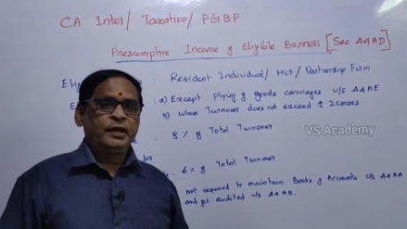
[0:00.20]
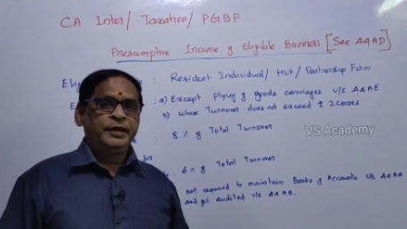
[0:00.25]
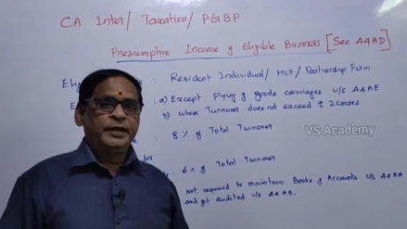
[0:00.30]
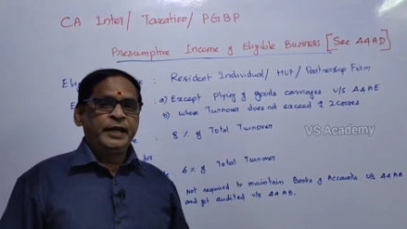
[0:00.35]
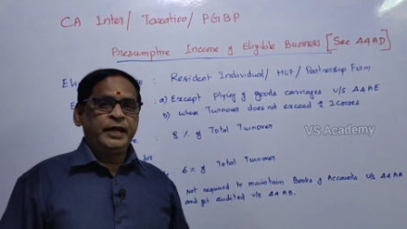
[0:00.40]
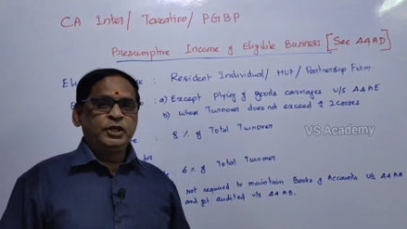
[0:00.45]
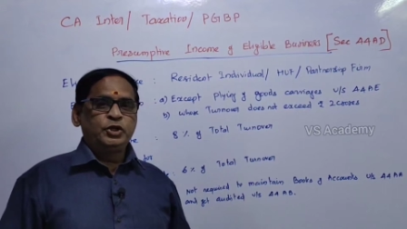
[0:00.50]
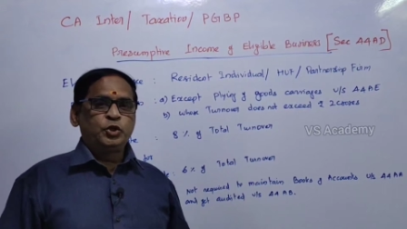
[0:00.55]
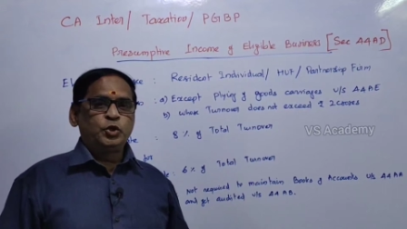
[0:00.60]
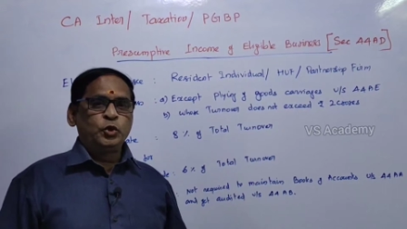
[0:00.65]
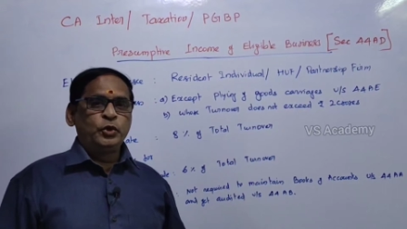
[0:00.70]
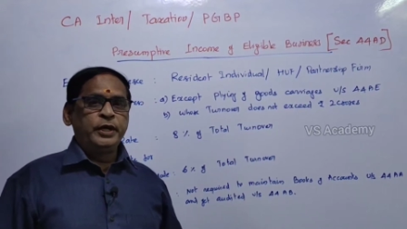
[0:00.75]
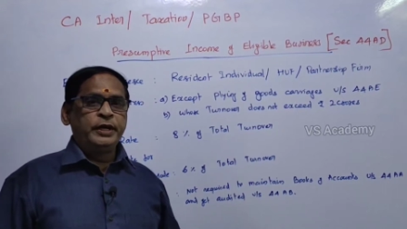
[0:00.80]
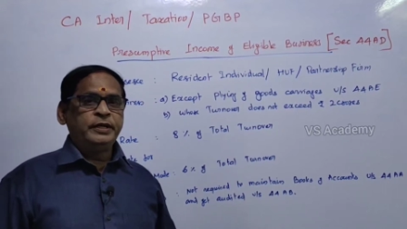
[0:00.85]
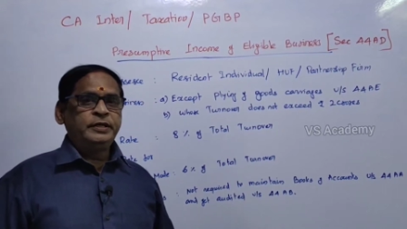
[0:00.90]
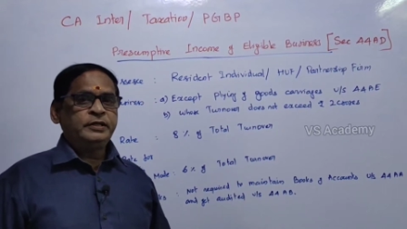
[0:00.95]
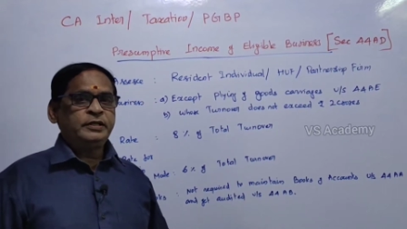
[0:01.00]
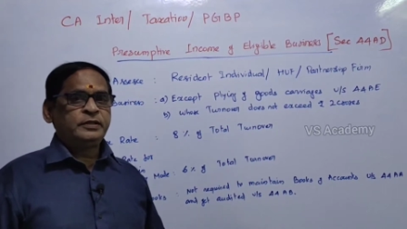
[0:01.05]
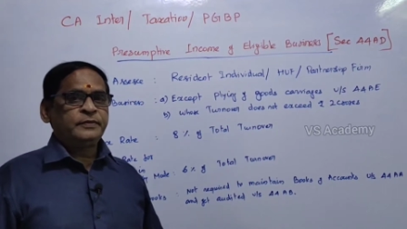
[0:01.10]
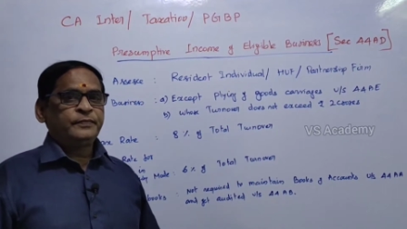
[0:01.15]
Dear
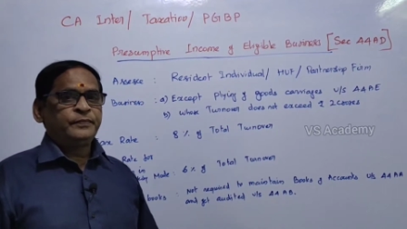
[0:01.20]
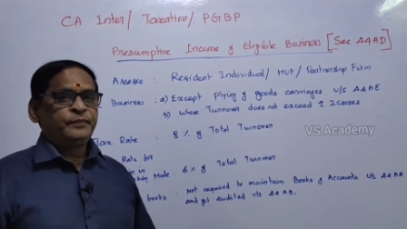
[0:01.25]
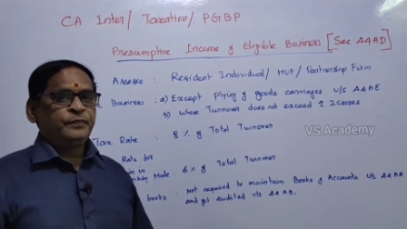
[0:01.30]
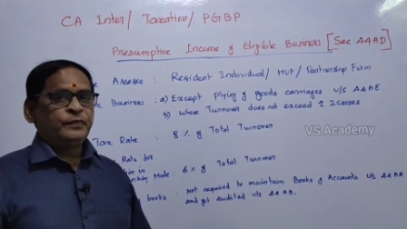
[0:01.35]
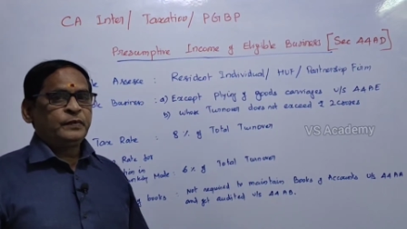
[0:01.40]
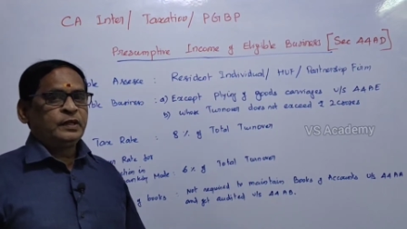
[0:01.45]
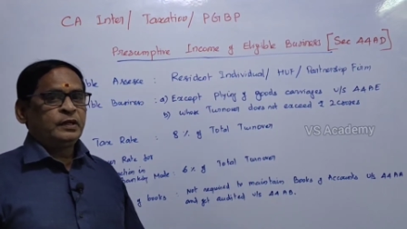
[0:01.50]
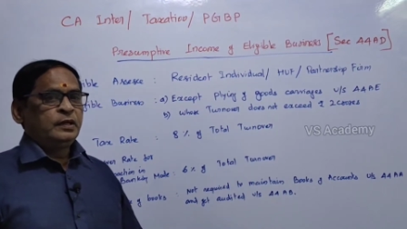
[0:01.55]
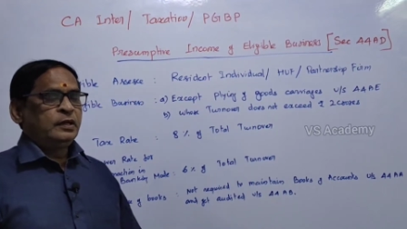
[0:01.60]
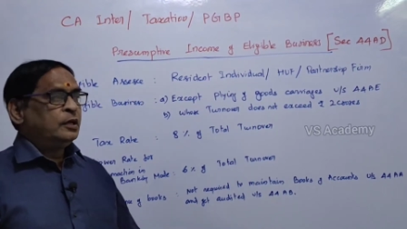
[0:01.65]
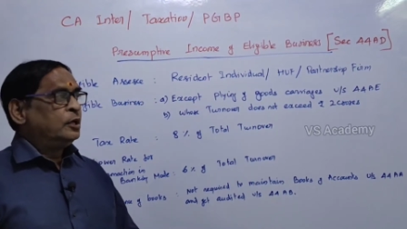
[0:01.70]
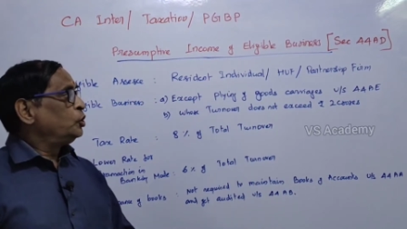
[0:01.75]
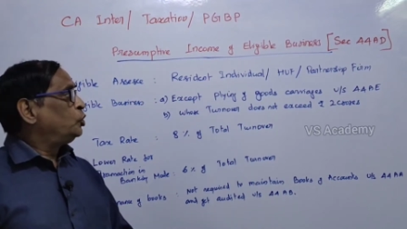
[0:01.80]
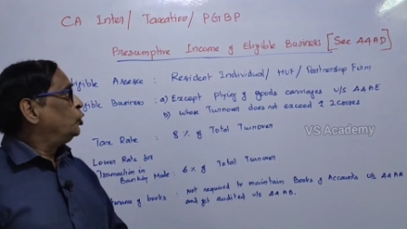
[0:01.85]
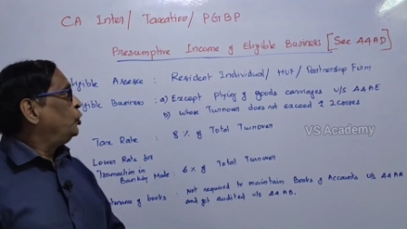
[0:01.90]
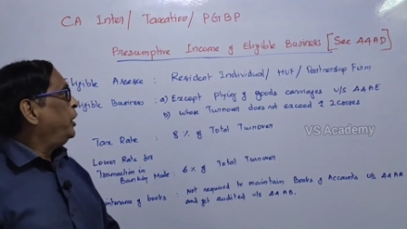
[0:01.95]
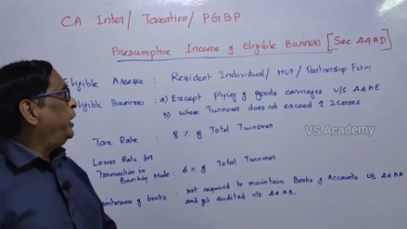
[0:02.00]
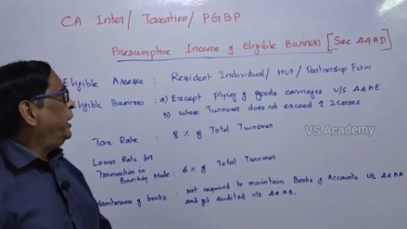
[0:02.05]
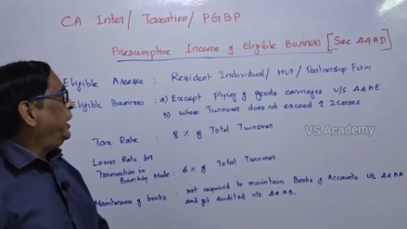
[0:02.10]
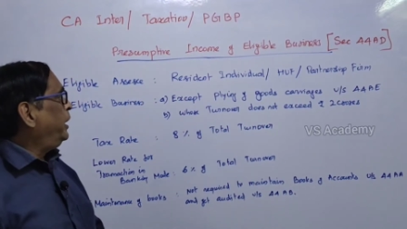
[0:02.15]
students,
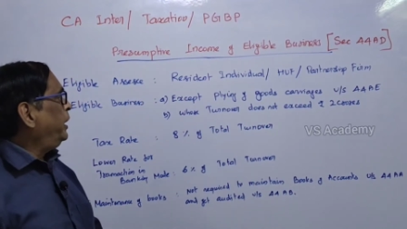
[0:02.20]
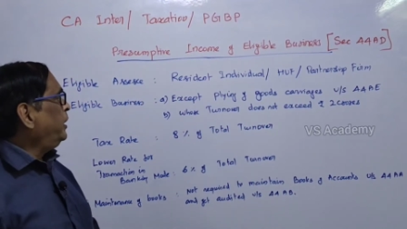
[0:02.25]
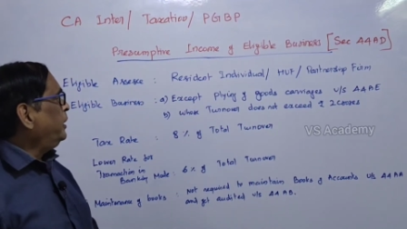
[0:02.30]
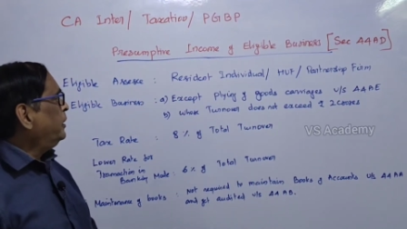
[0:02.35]
today